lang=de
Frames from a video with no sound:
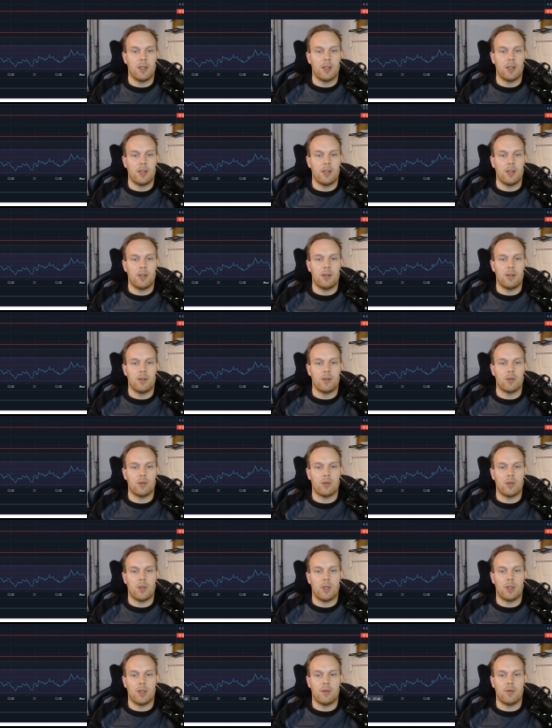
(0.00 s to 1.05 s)
hier,
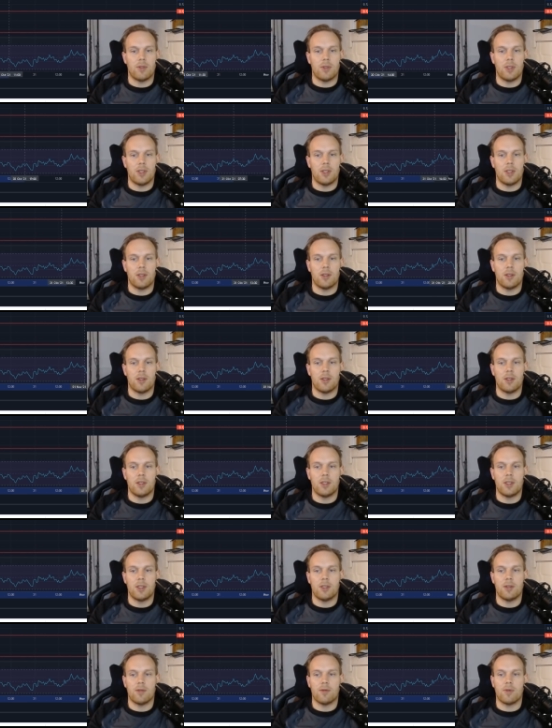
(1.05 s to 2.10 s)
solange wir den
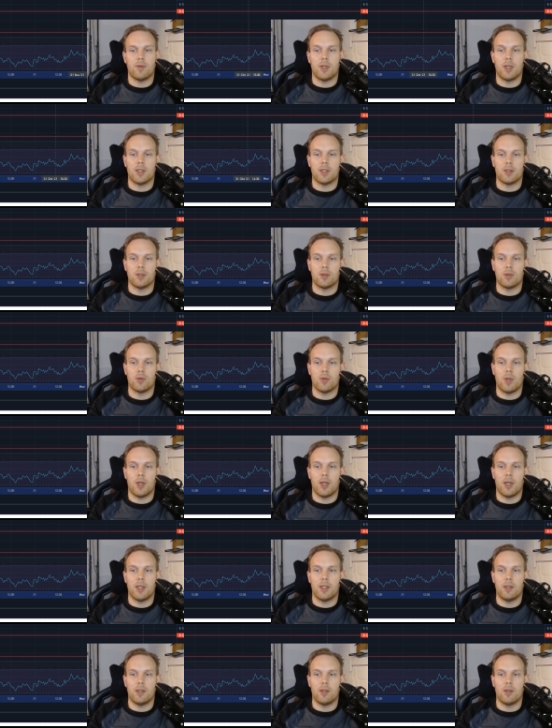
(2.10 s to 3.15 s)
nicht verlassen zu
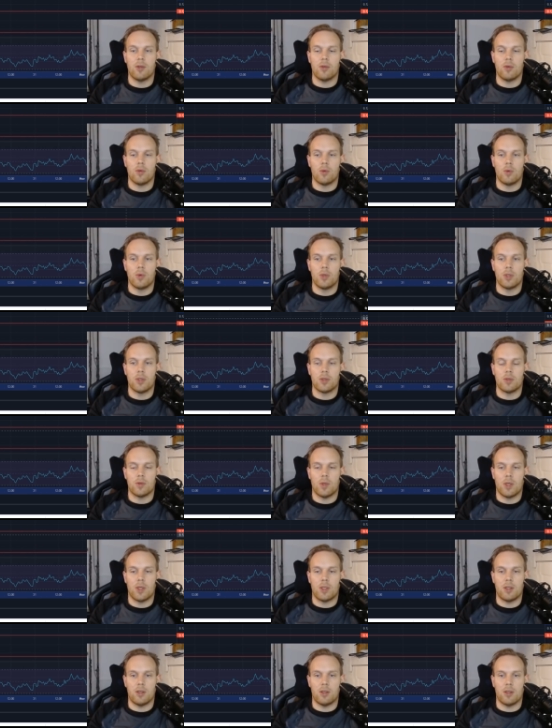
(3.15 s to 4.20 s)
einen oder zu
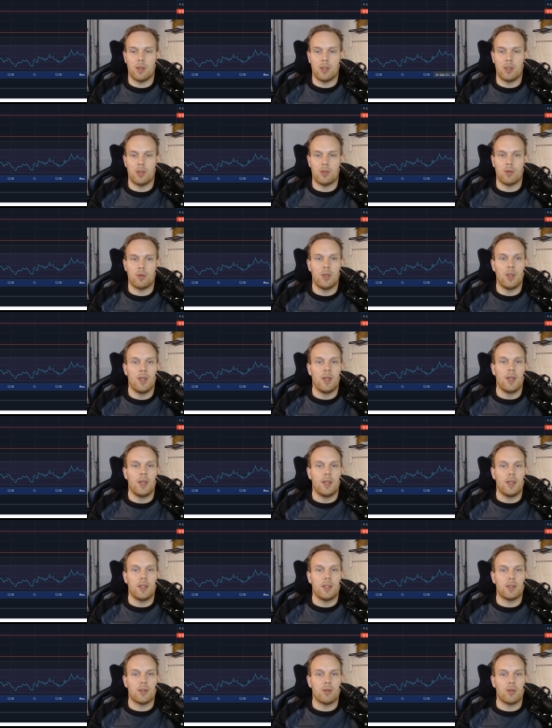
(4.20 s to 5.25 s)
anderen Richtung,
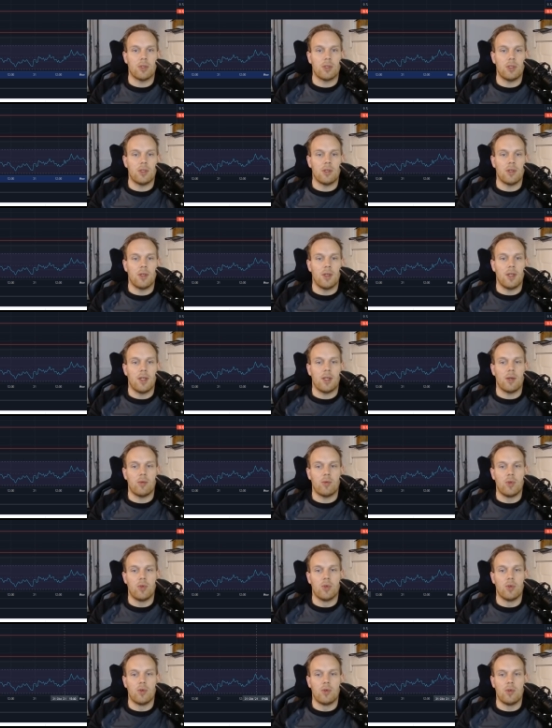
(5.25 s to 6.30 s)
ist auch hier
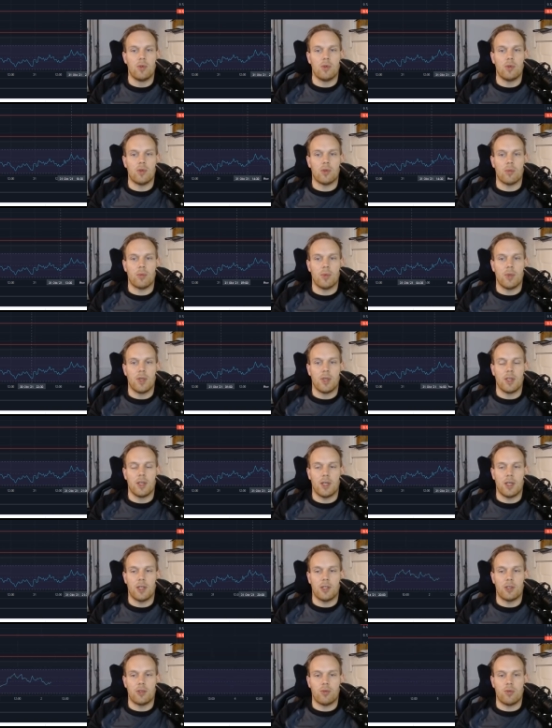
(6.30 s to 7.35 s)
im Grunde genommen
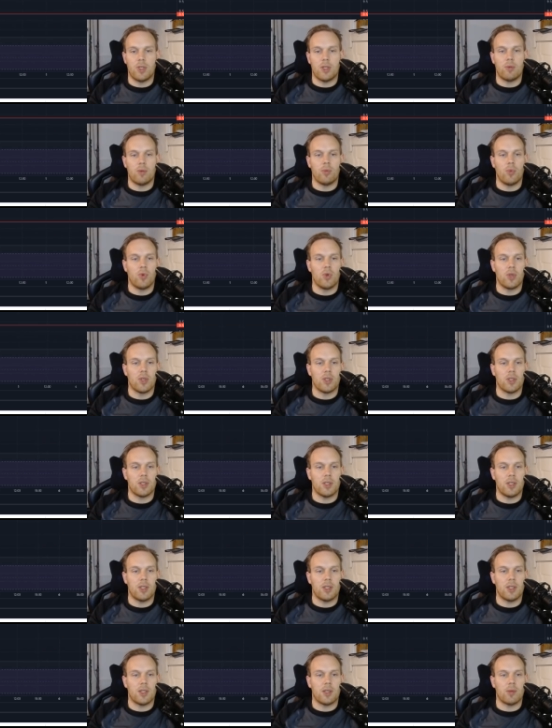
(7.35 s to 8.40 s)
kein Trade möglich,
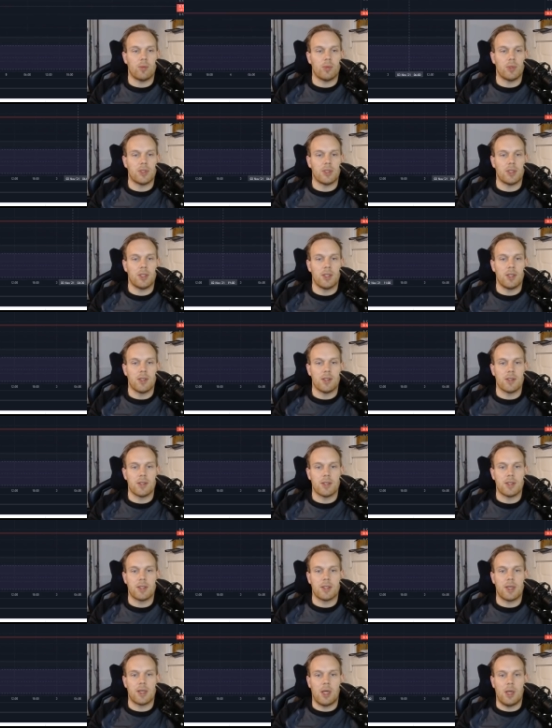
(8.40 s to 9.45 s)
eher ein bisschen
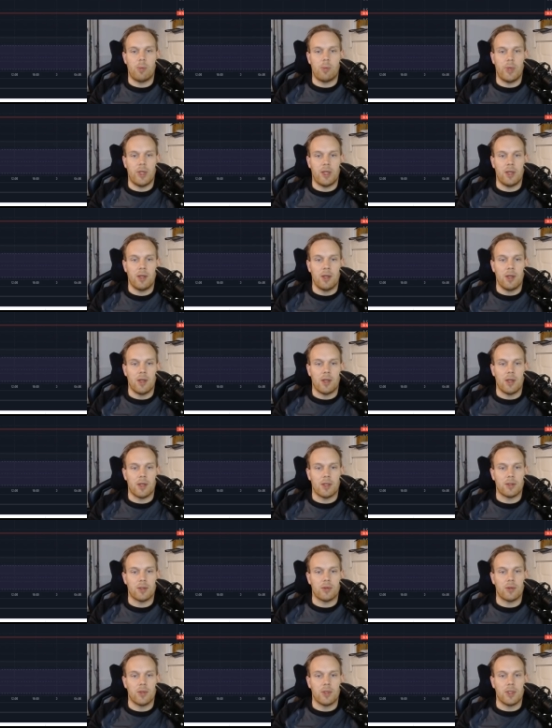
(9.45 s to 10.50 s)
Scalping,
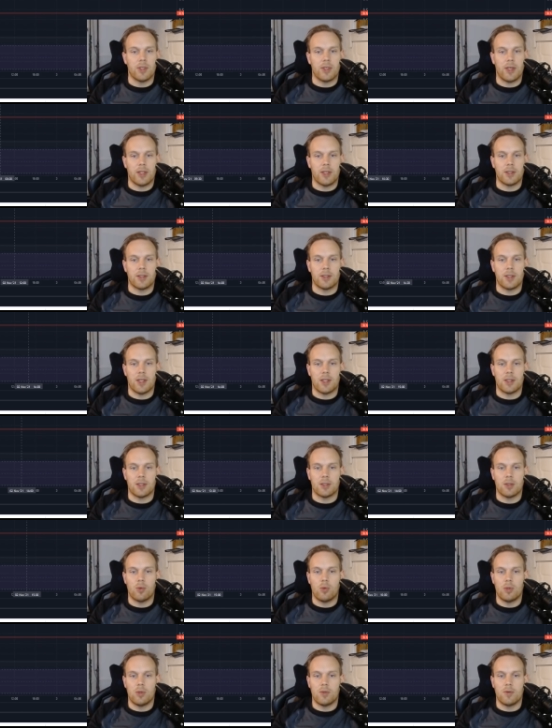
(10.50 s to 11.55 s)
also ganz, ganz
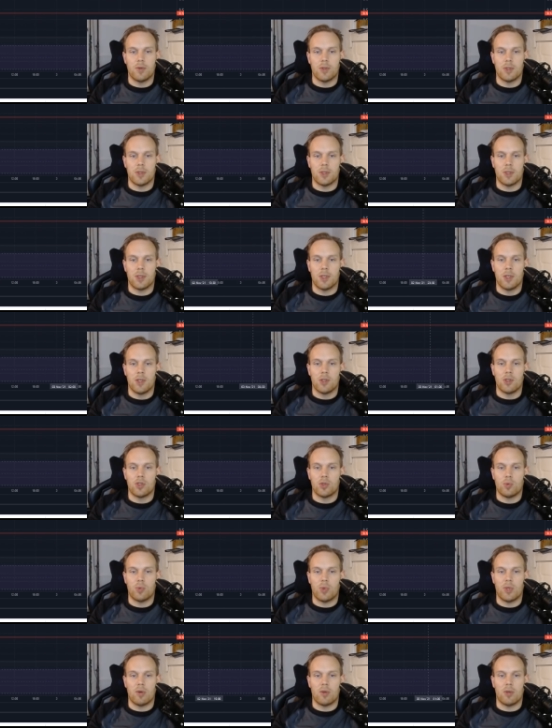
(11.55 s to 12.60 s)
kurzfristig
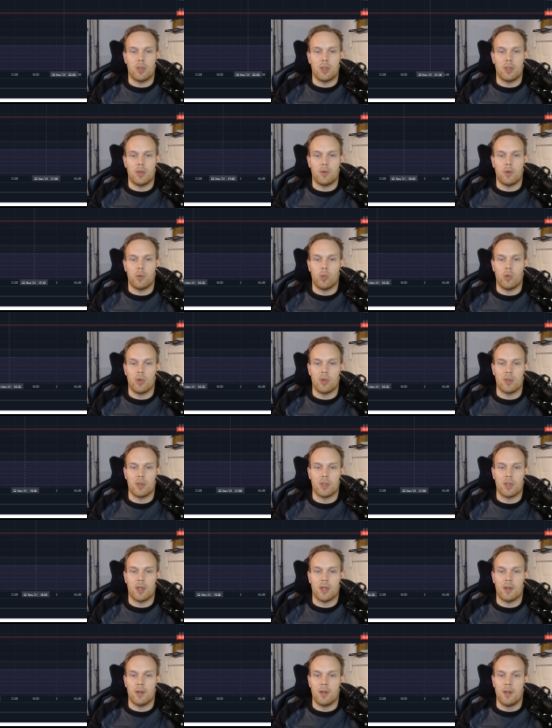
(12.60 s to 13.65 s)
spekulative
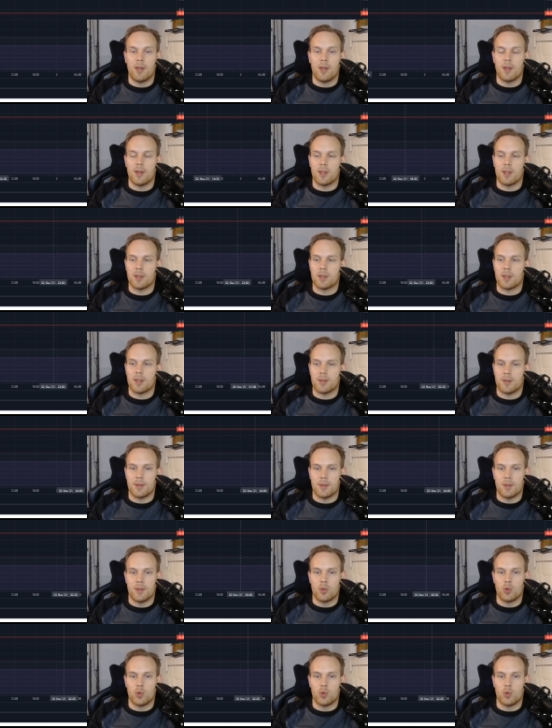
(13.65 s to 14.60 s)
Möglichkeiten, das Ganze